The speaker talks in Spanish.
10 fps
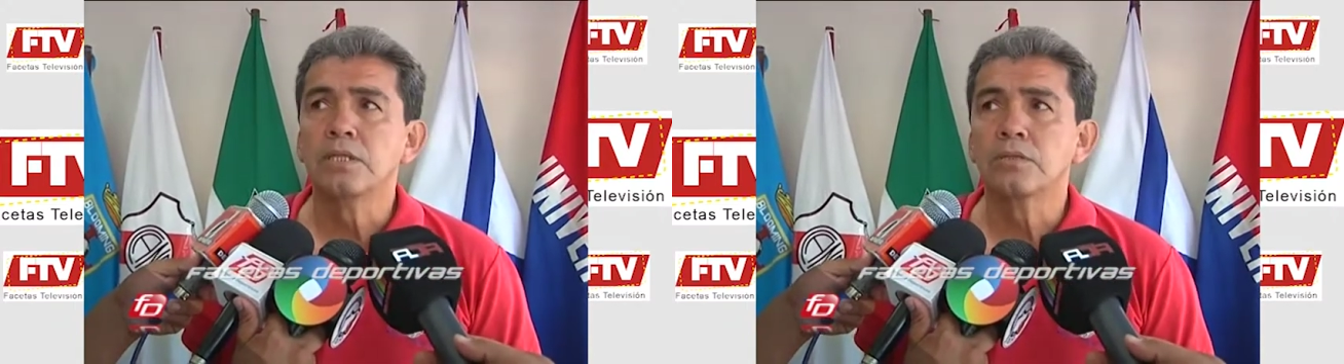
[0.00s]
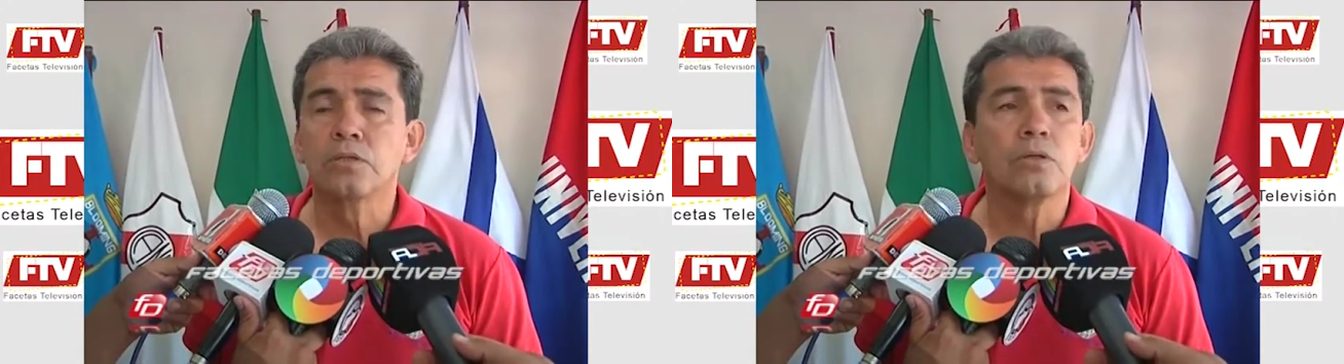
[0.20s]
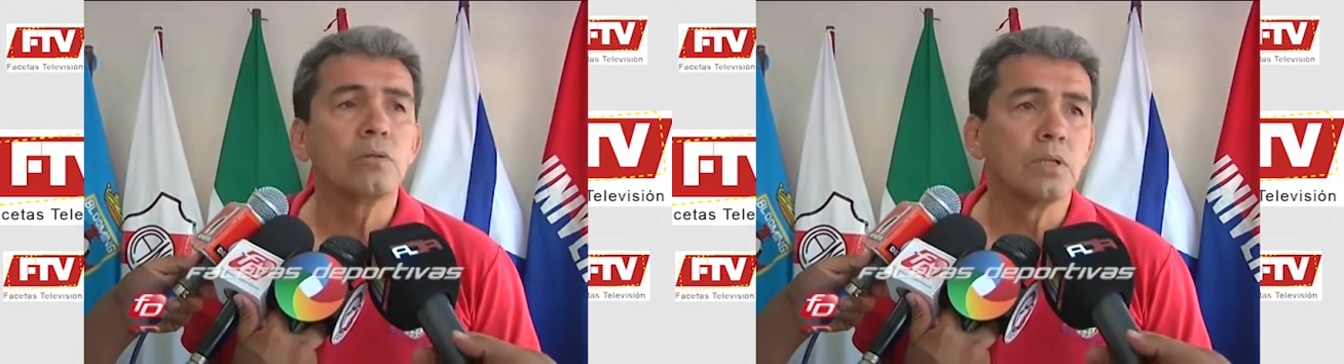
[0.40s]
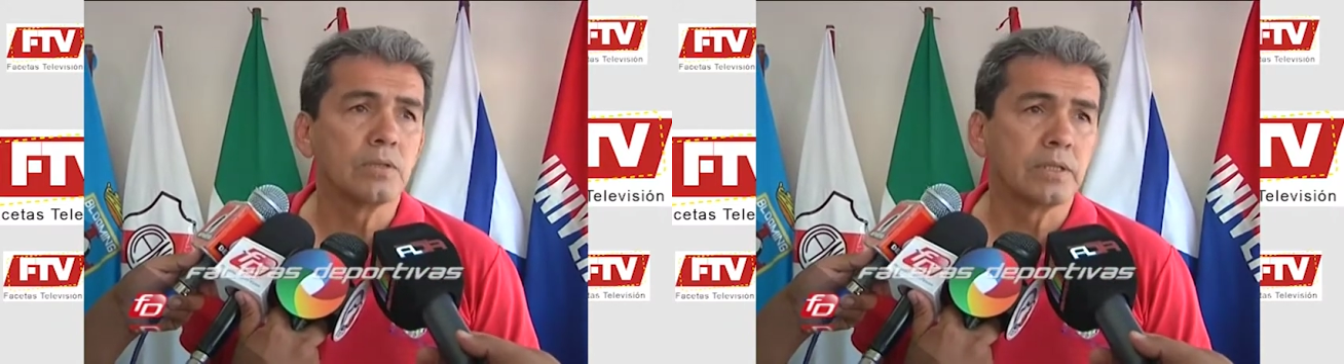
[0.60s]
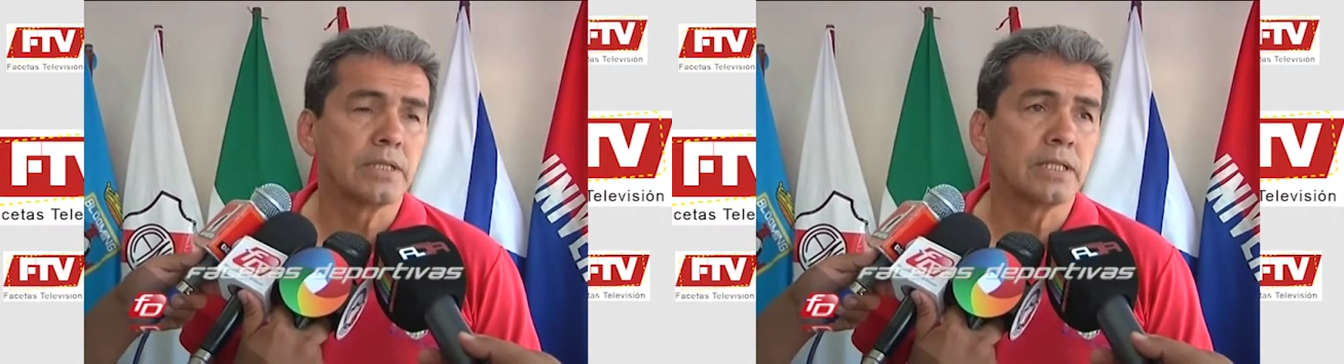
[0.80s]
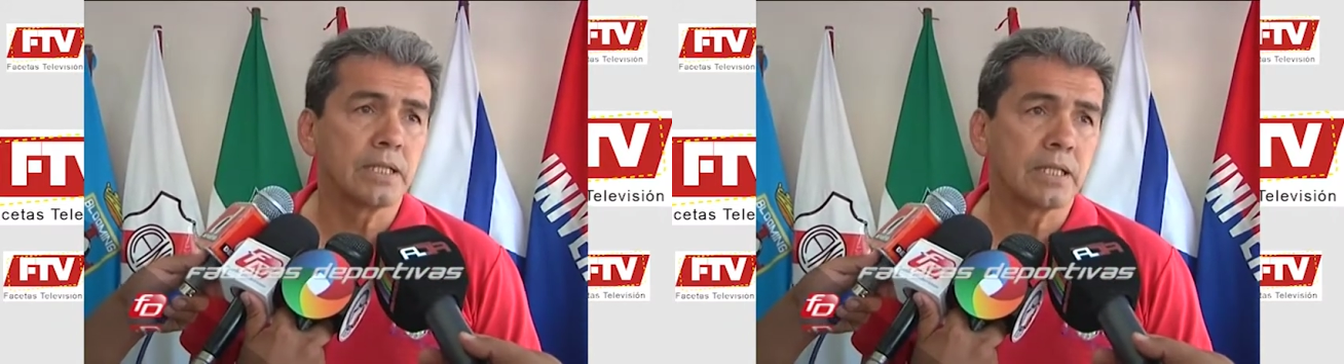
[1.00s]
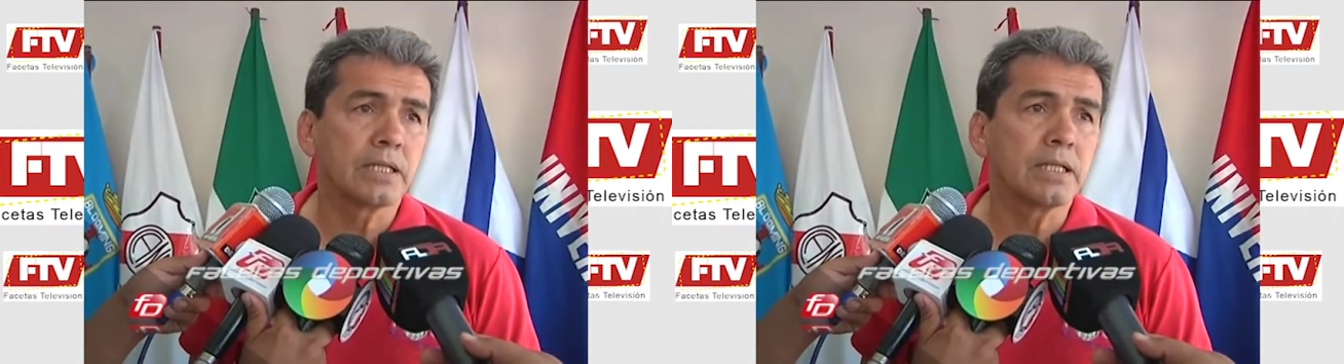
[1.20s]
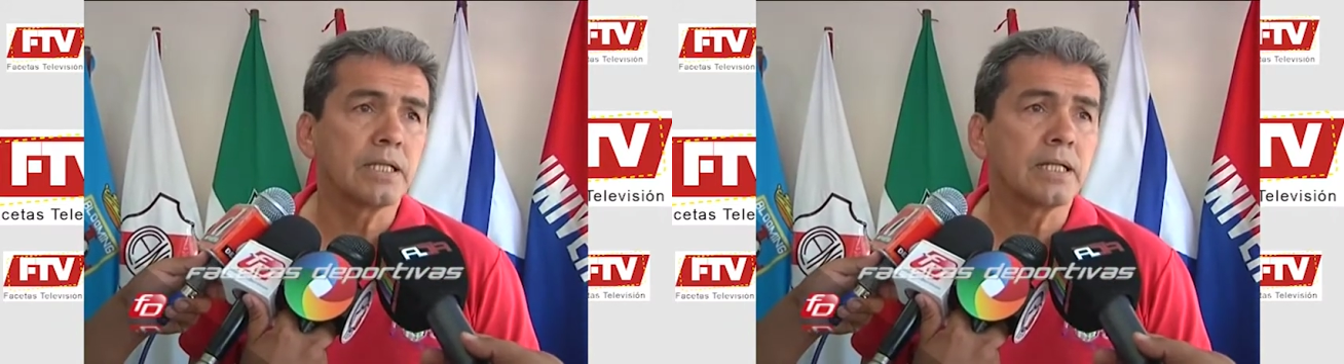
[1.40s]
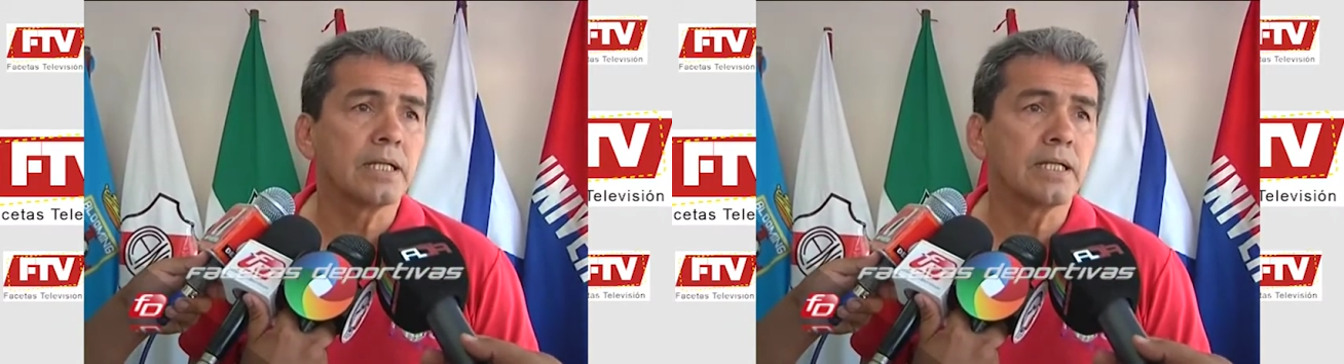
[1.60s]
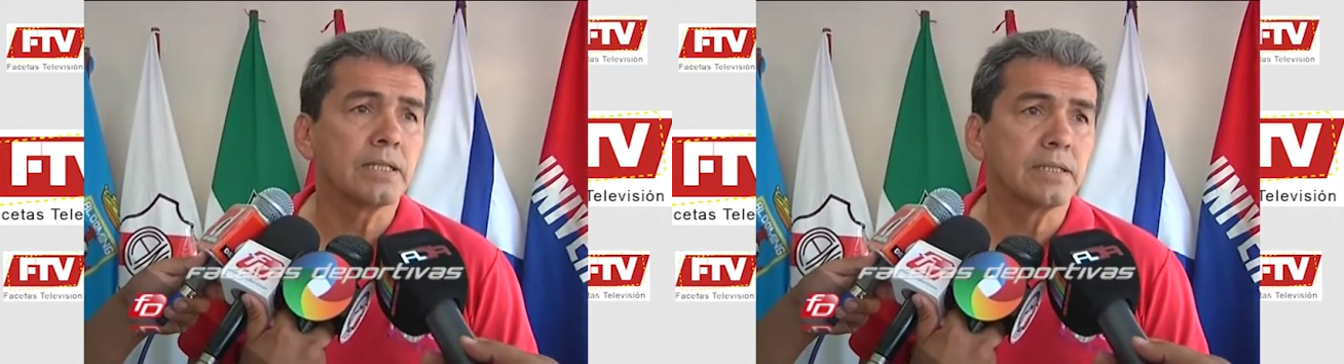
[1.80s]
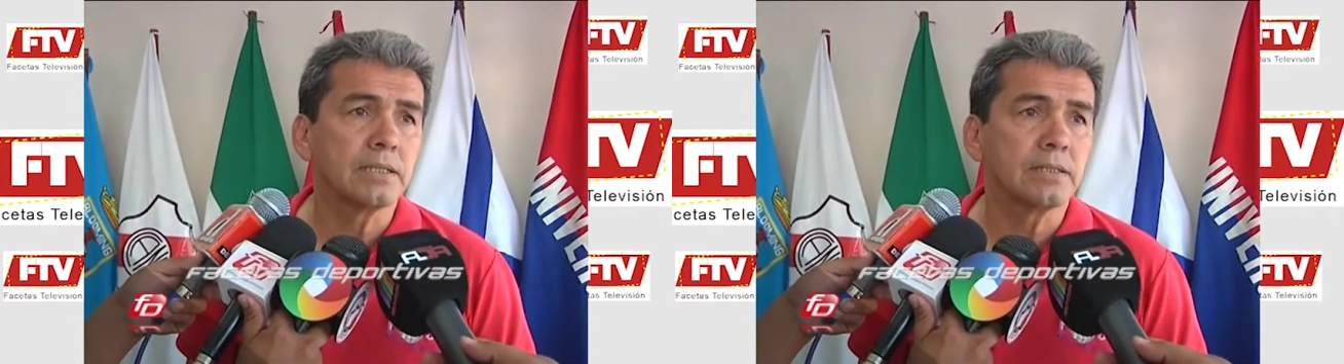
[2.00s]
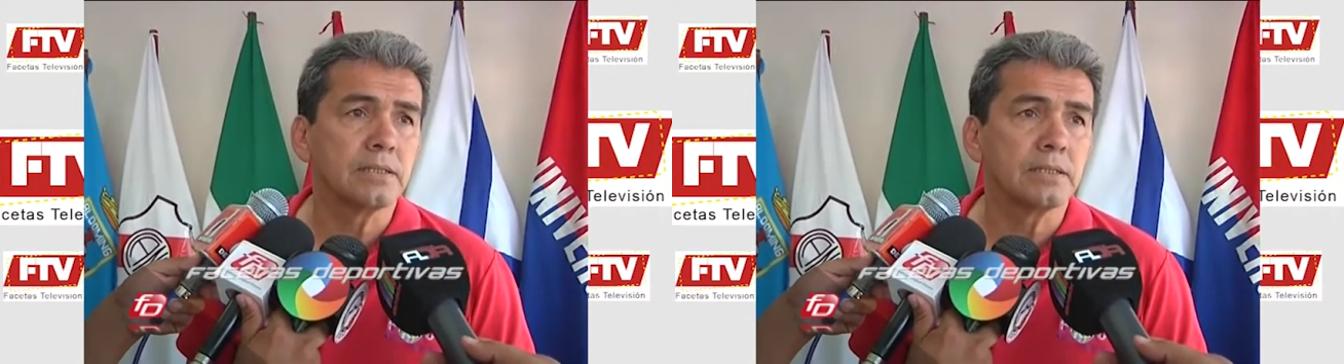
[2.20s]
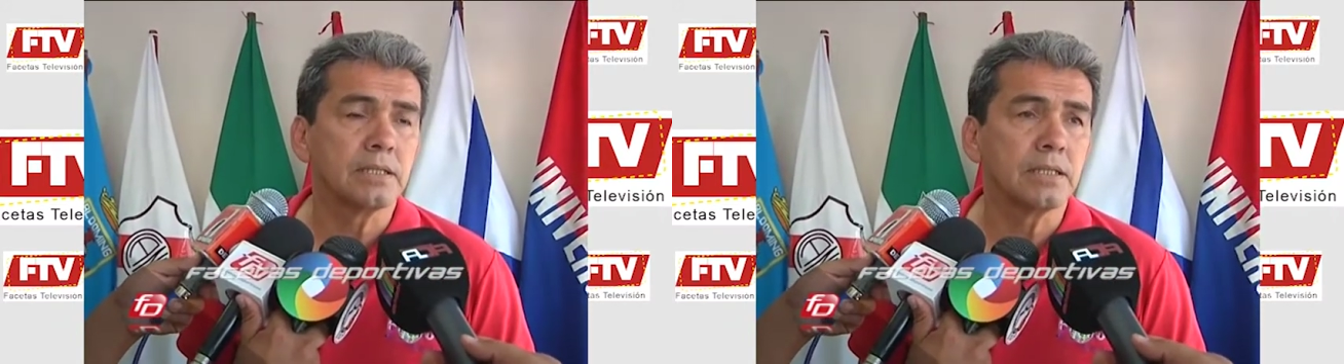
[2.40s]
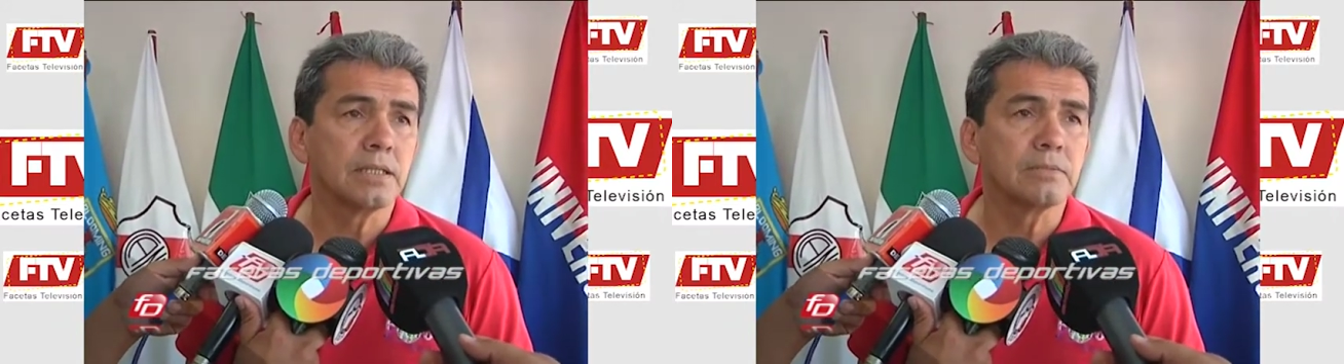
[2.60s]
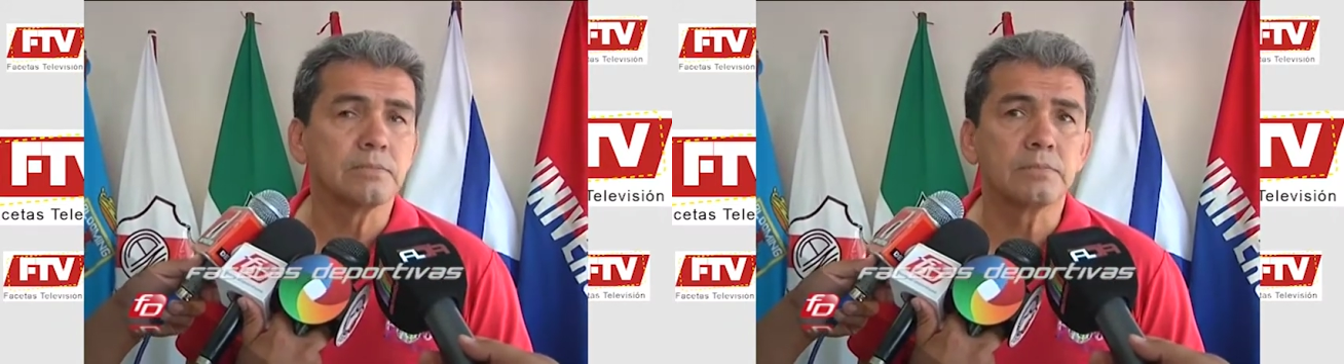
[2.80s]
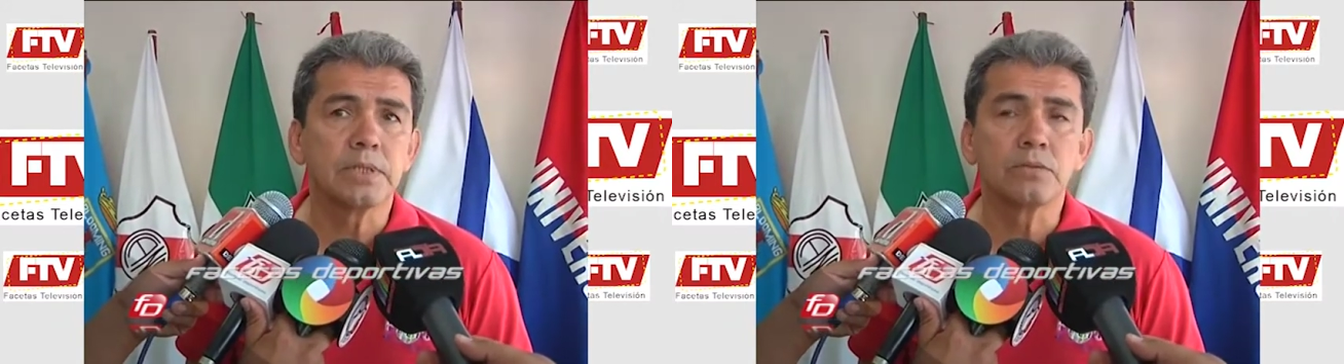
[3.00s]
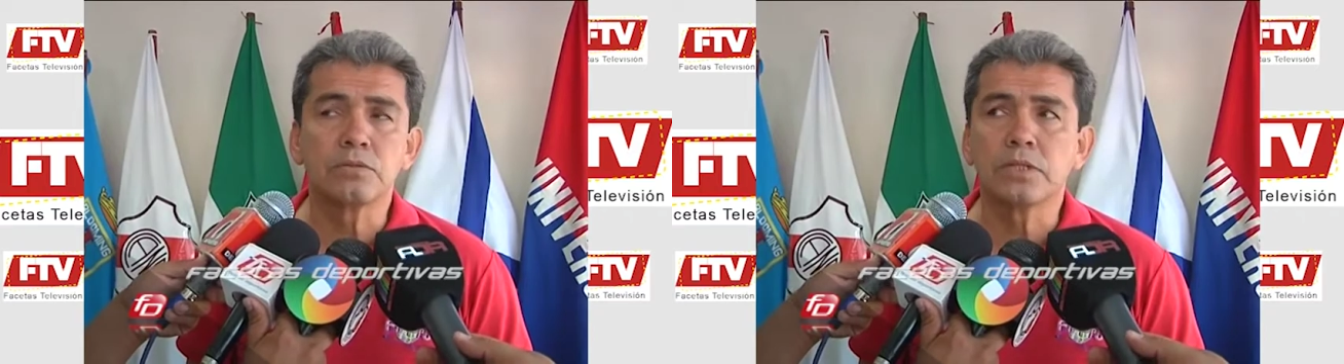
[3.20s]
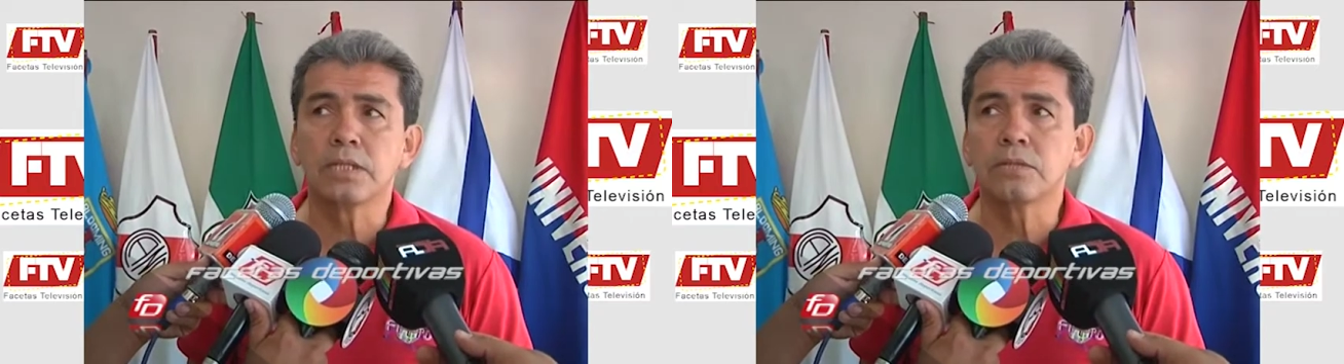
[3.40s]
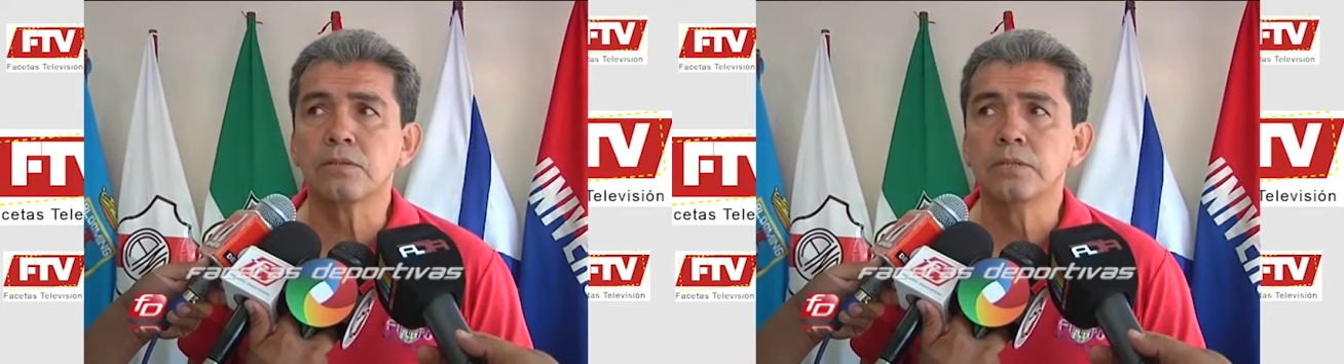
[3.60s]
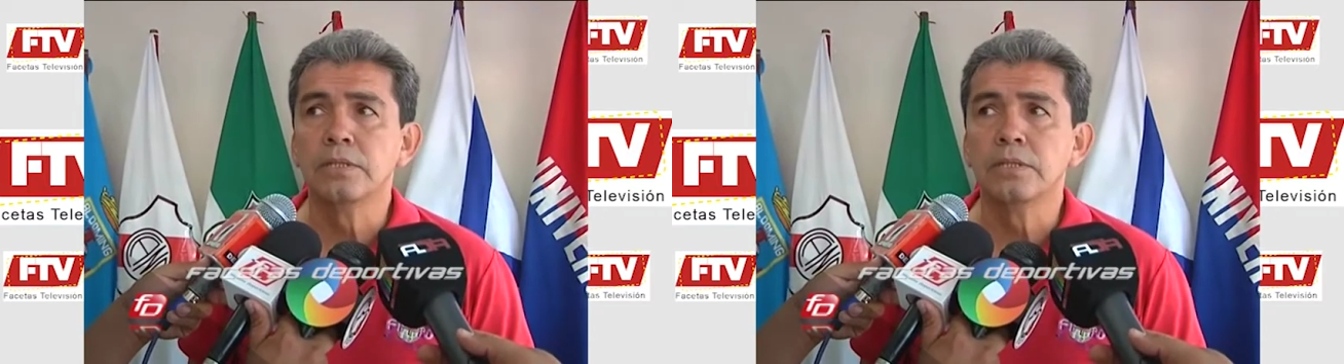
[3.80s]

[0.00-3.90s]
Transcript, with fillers: dos jugadores de jerarquía que, han renunciado